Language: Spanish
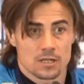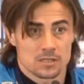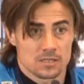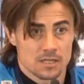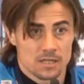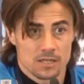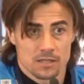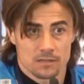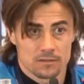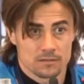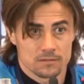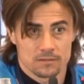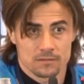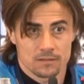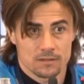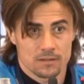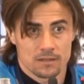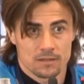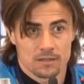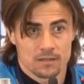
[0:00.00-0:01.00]
así es.
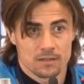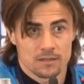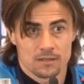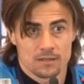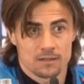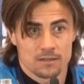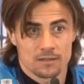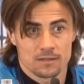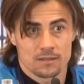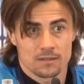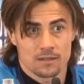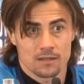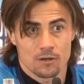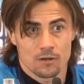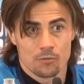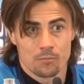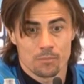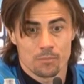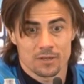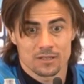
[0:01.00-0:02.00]
Eh, es
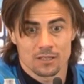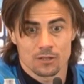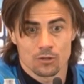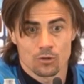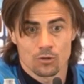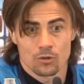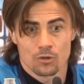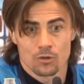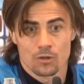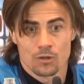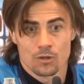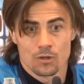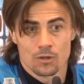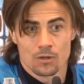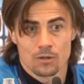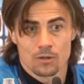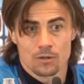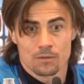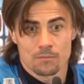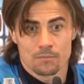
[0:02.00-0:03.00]
un partido
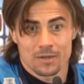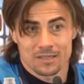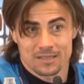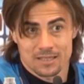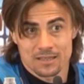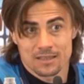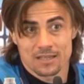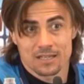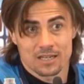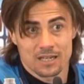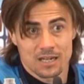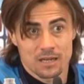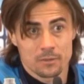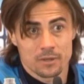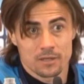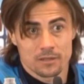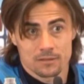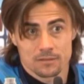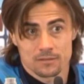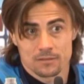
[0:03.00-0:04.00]
bastante
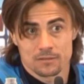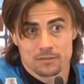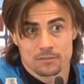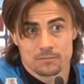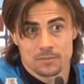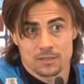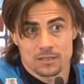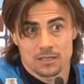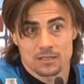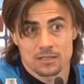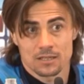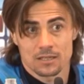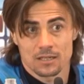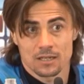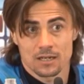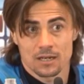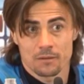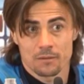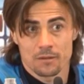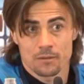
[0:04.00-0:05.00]
clave, bastante
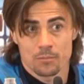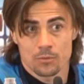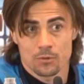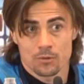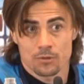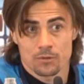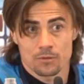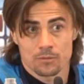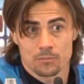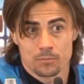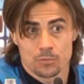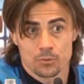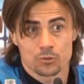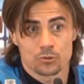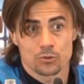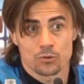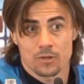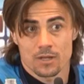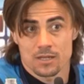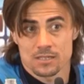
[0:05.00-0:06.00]
clave por, por
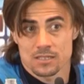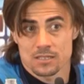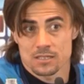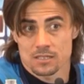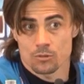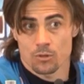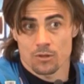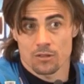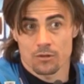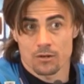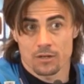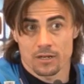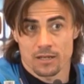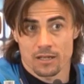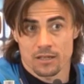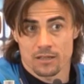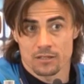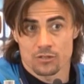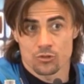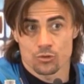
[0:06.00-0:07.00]
todas esas situaciones
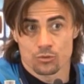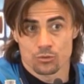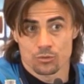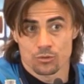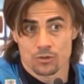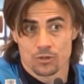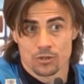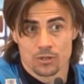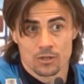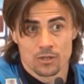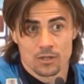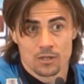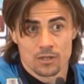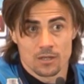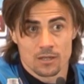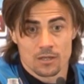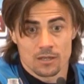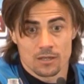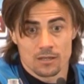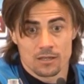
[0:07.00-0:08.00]
que has dicho tú.
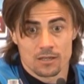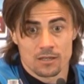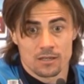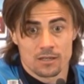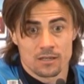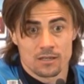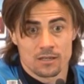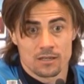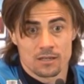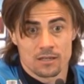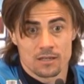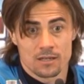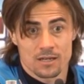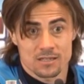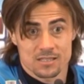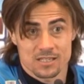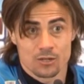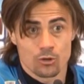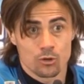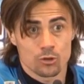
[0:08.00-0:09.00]
Y
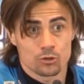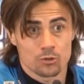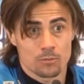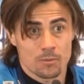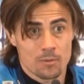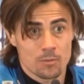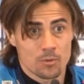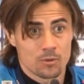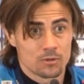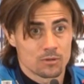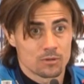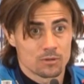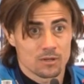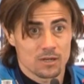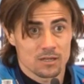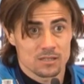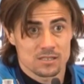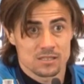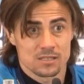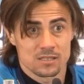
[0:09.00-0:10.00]
así no lo tomamos,
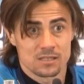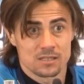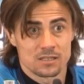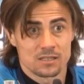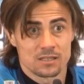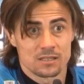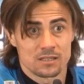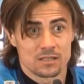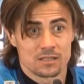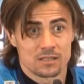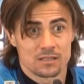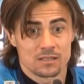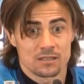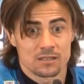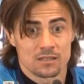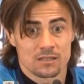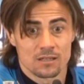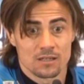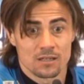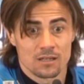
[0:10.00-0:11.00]

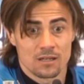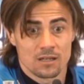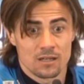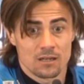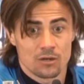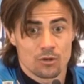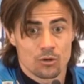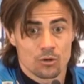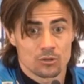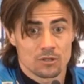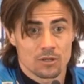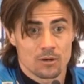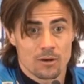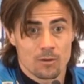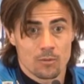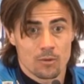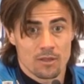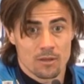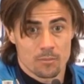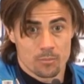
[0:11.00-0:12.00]
así no lo
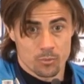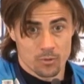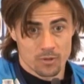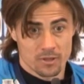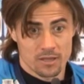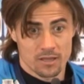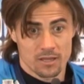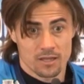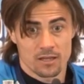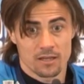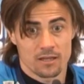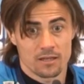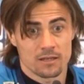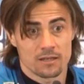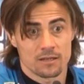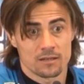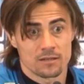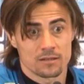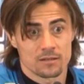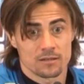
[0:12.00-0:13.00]
tomamos después
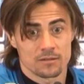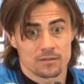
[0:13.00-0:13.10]
de,